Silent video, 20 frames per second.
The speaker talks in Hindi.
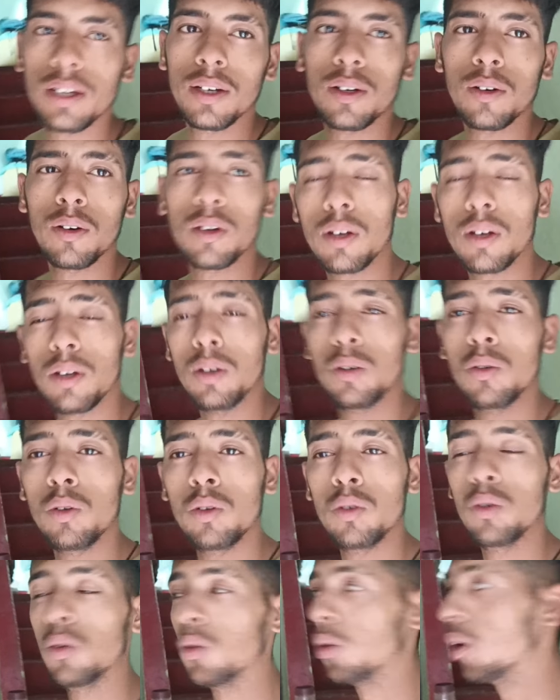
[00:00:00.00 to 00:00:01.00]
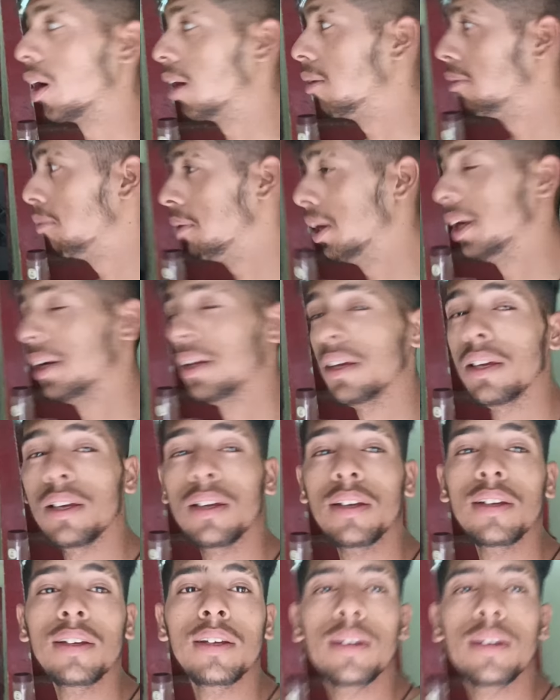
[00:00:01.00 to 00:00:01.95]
और कन्नू इसी दुकान में बैठे हैं